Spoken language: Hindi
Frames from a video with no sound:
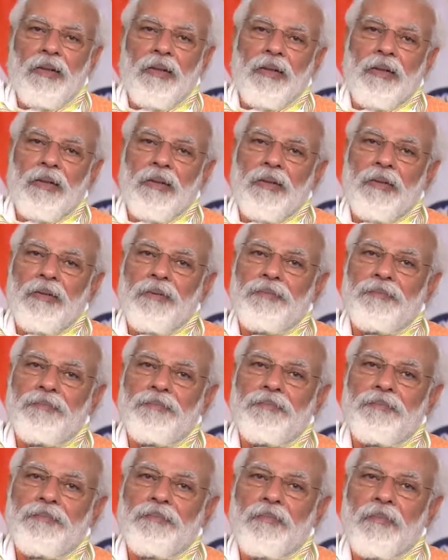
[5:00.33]
है
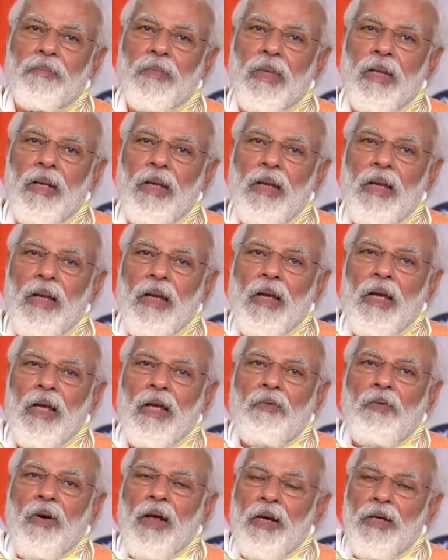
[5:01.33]

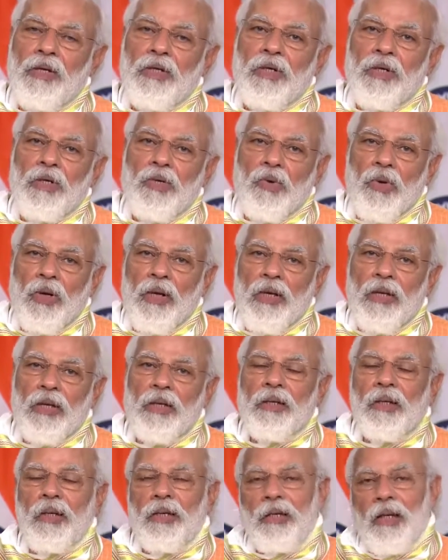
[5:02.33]
क्वारंटीन को
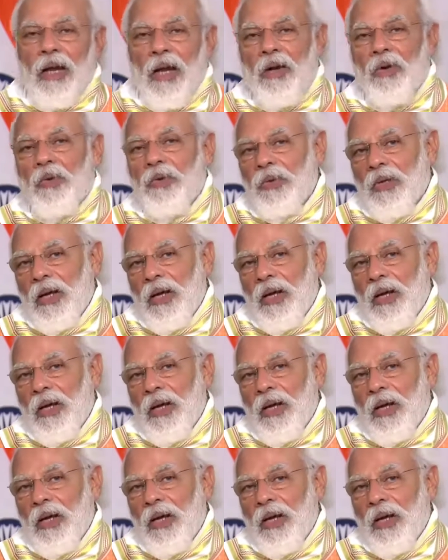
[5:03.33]
लेकर के क्या हो